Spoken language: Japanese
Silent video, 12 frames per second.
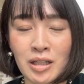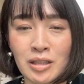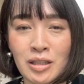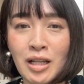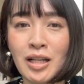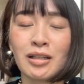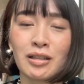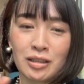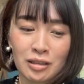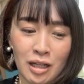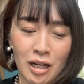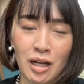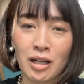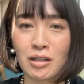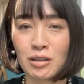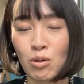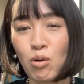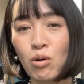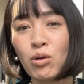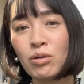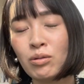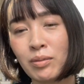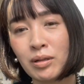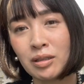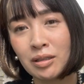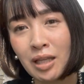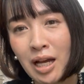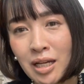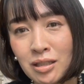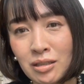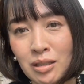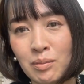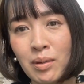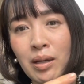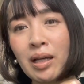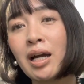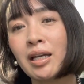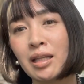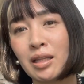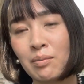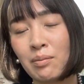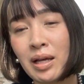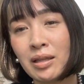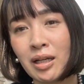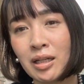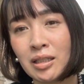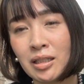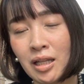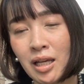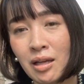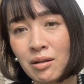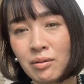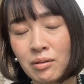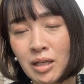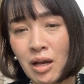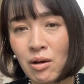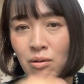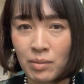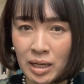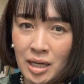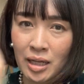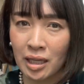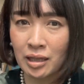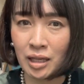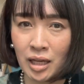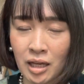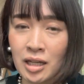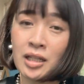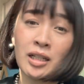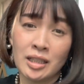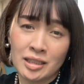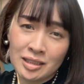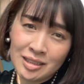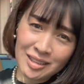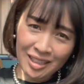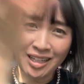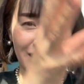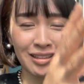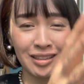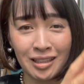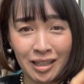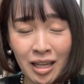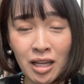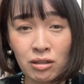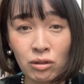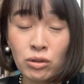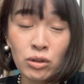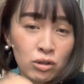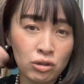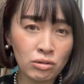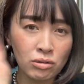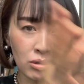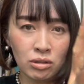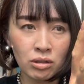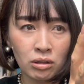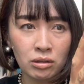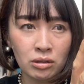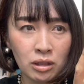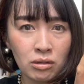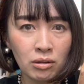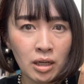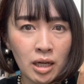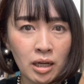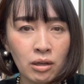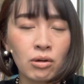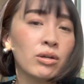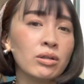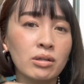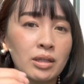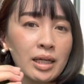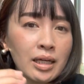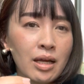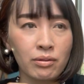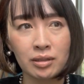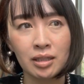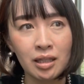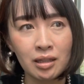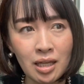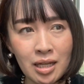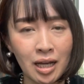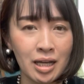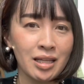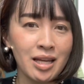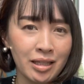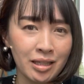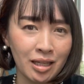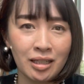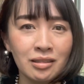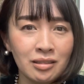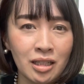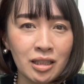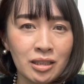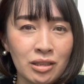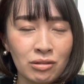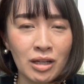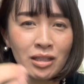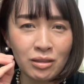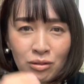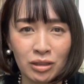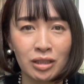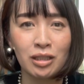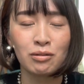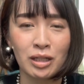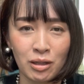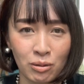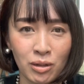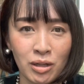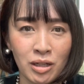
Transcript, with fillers: それ何かって言ったら、ここのダーツにめがけて真ん中にね、矢をめがけて、ぐわーって投げる、この集中力っていうのが、この願いを絶対に叶えてやるんだっていう覚悟になるわけよ。